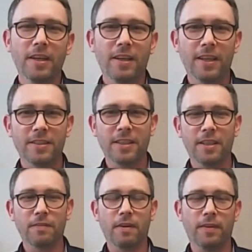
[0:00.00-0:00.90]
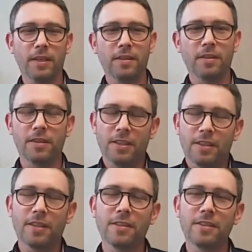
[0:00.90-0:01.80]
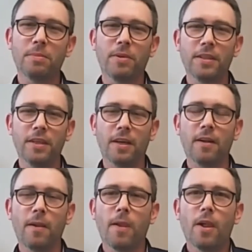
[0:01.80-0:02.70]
letztendlich verwenden, interdisziplinär.